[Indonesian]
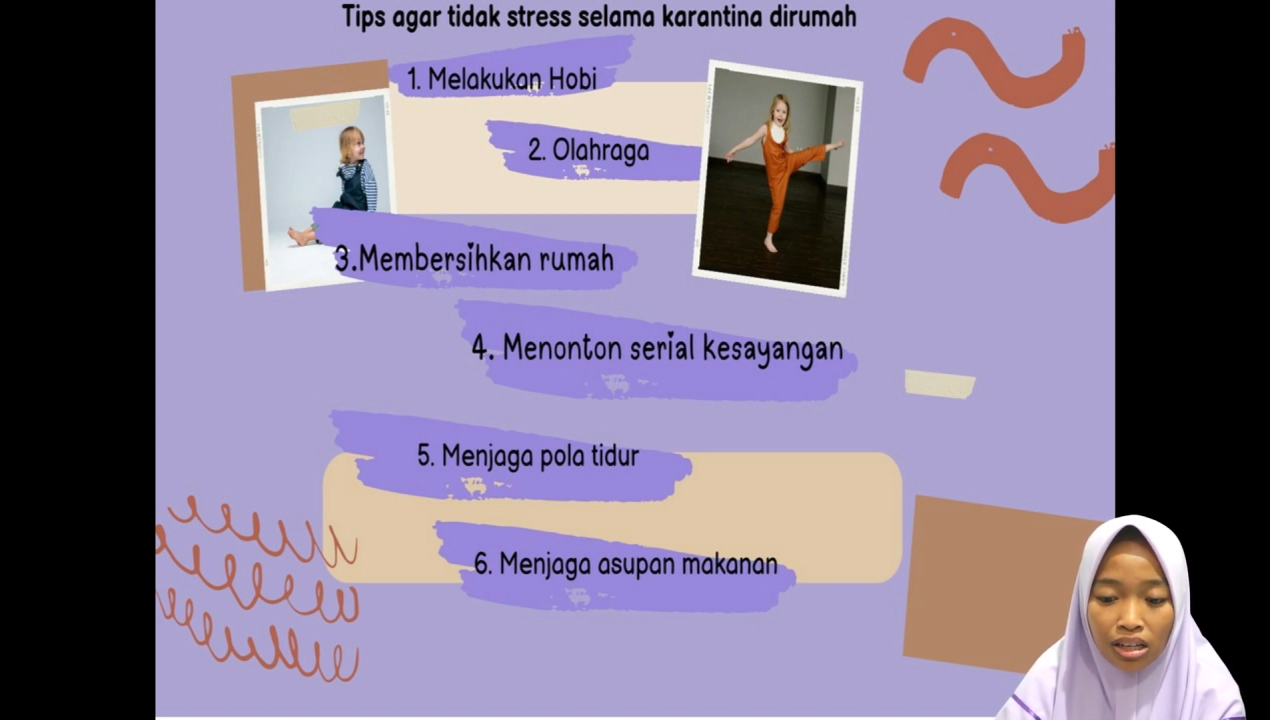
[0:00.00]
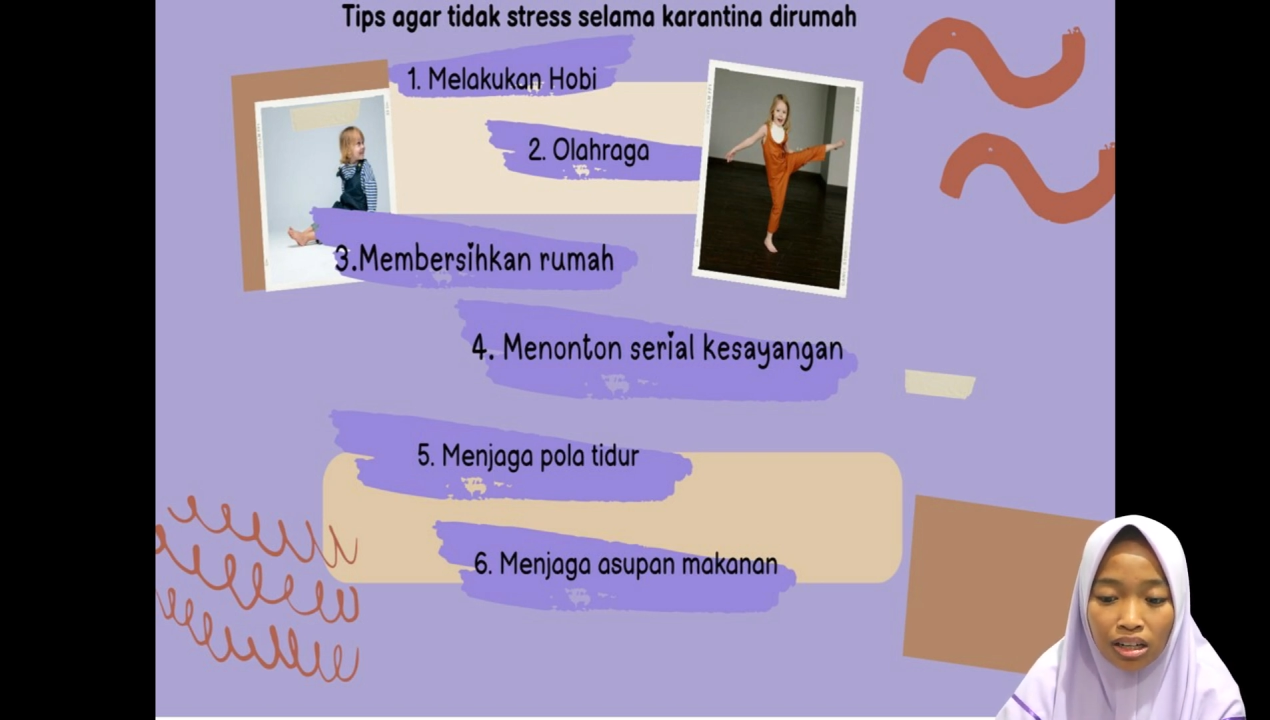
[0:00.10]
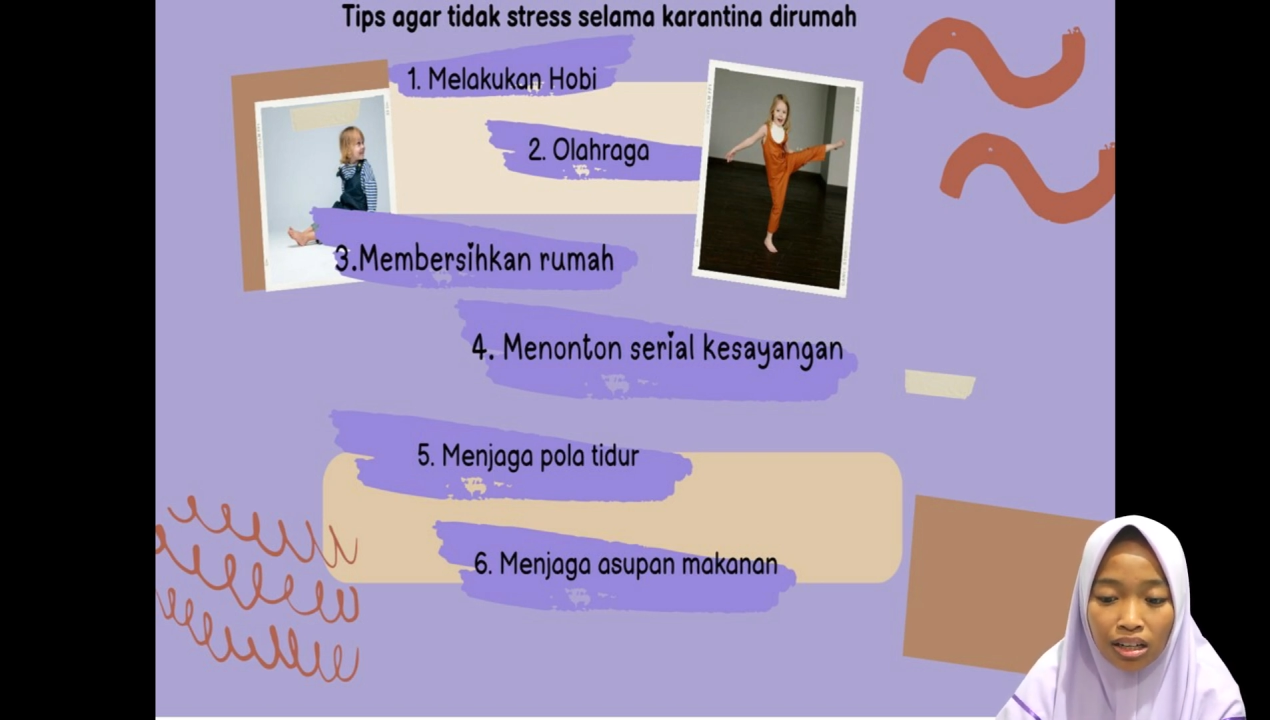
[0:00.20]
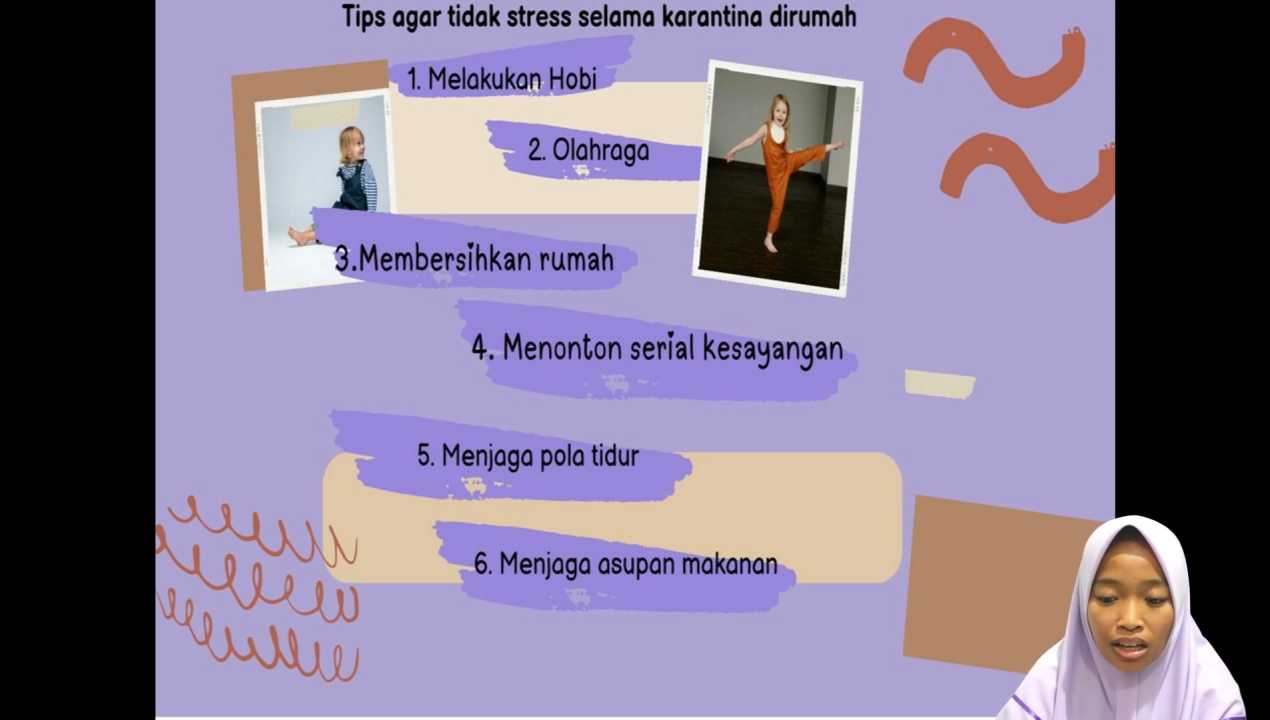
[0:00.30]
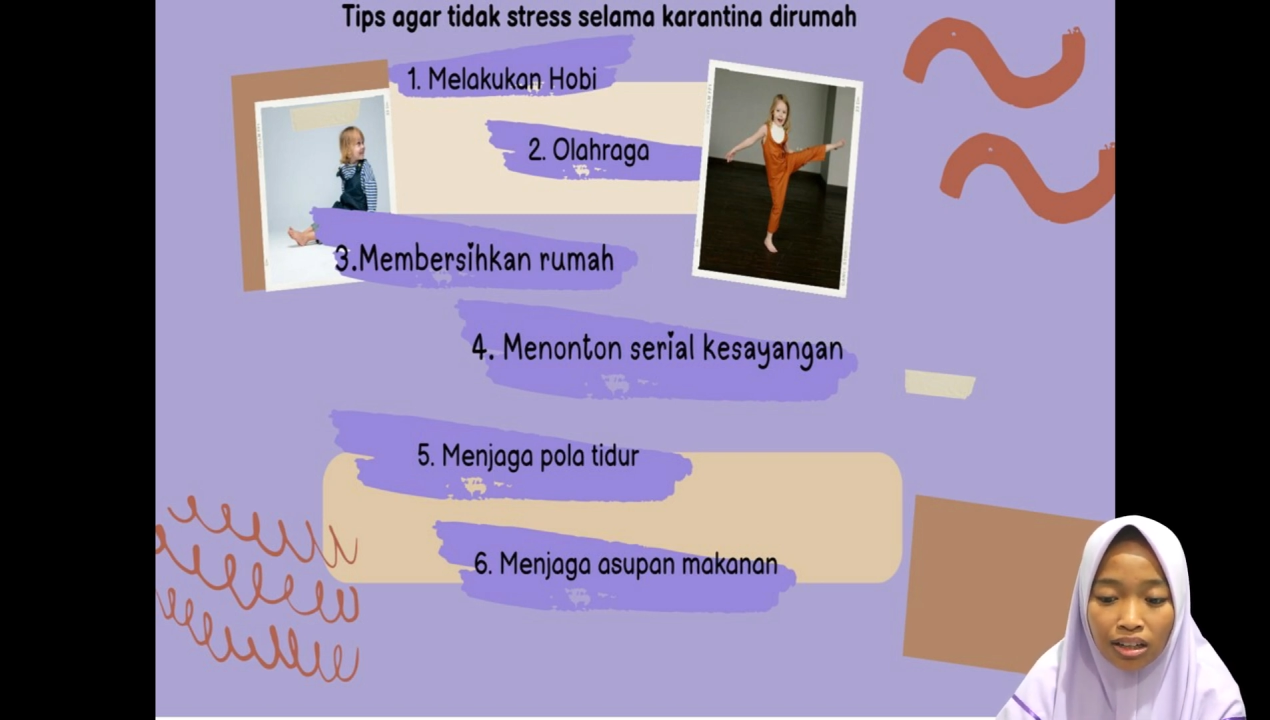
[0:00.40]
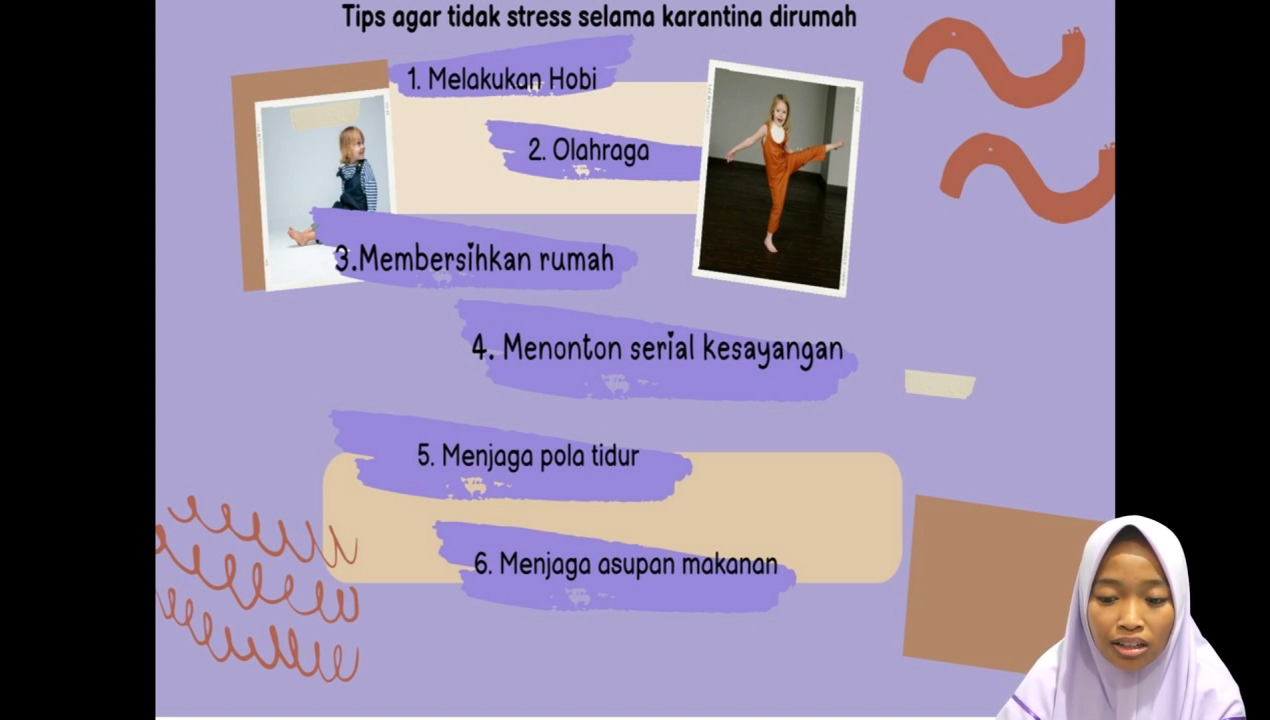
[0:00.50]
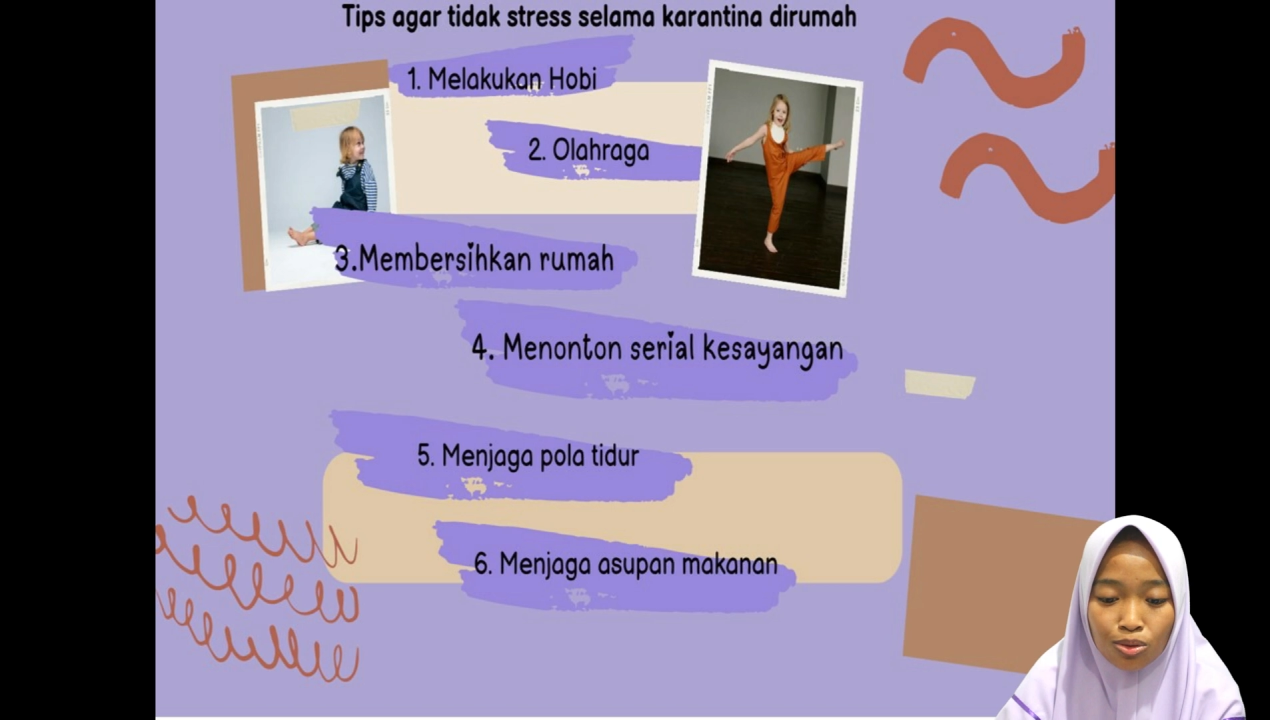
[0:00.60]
serial